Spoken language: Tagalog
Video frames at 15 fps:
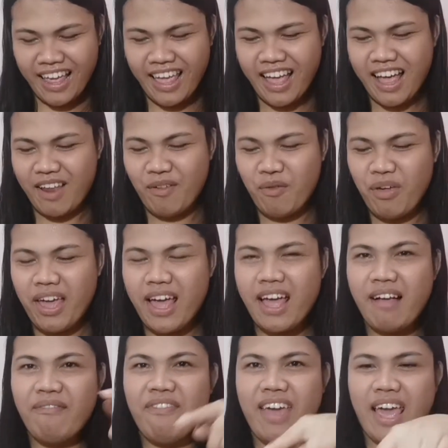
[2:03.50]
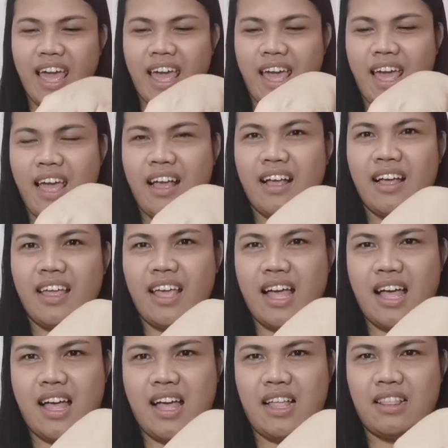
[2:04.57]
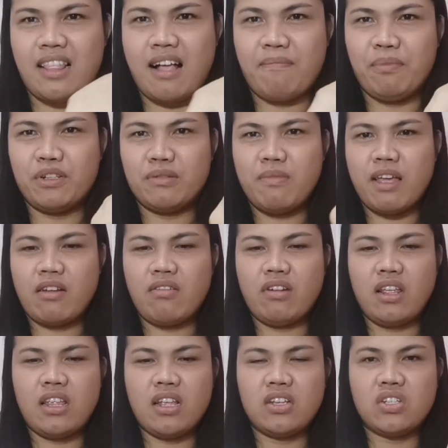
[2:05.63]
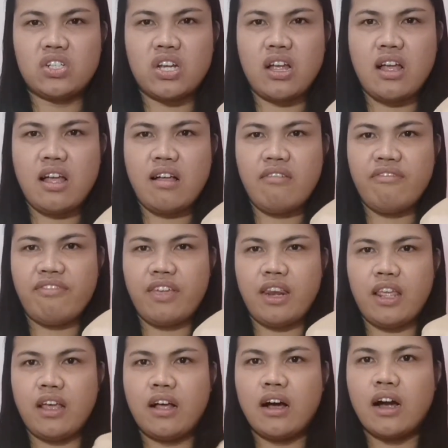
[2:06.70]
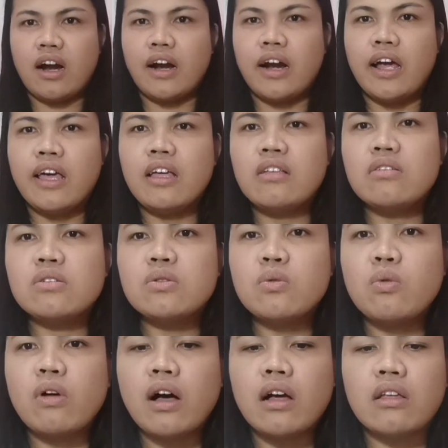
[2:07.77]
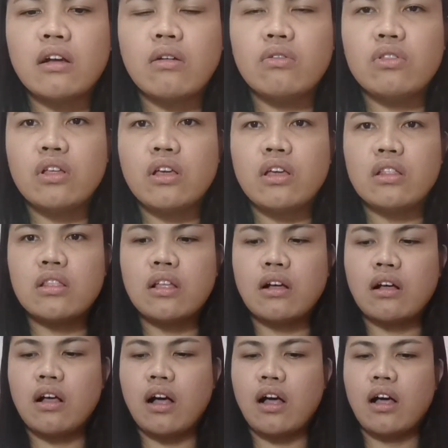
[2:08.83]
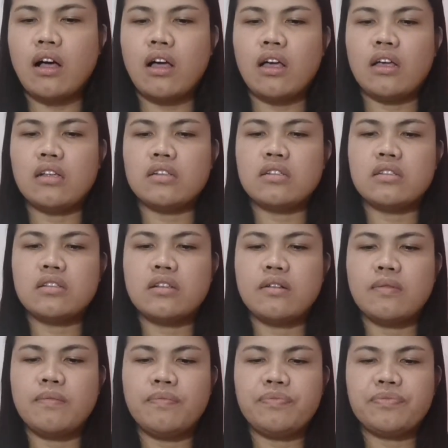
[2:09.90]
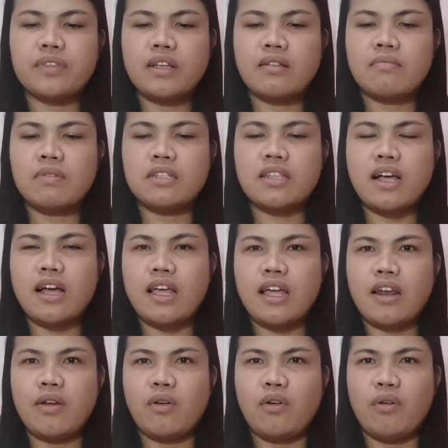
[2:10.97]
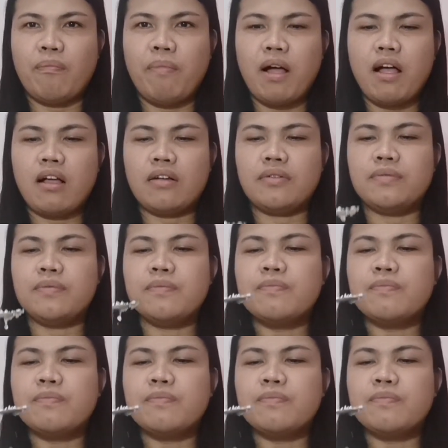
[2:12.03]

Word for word: Ayan, we have egg. Ayan. Tapos, meron din yan siyang vinegar. Ayan yung suka niya. Hindi kita, guys. Basta, ayan. Opak.